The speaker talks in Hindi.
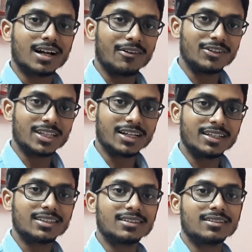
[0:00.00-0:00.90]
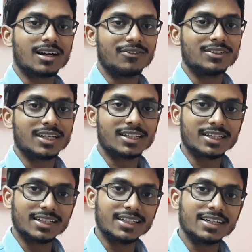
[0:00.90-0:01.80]
काफ़ी तरी काफ़ी सारे
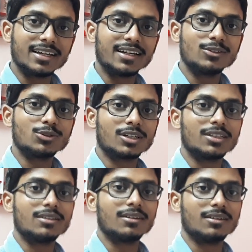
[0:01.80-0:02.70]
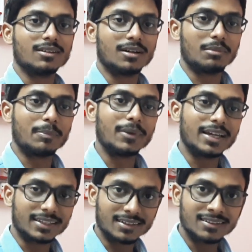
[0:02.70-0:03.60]
तरीके हैं जो शायद uh, हम
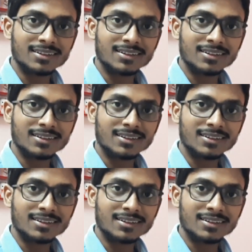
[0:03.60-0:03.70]
अपनाएंगे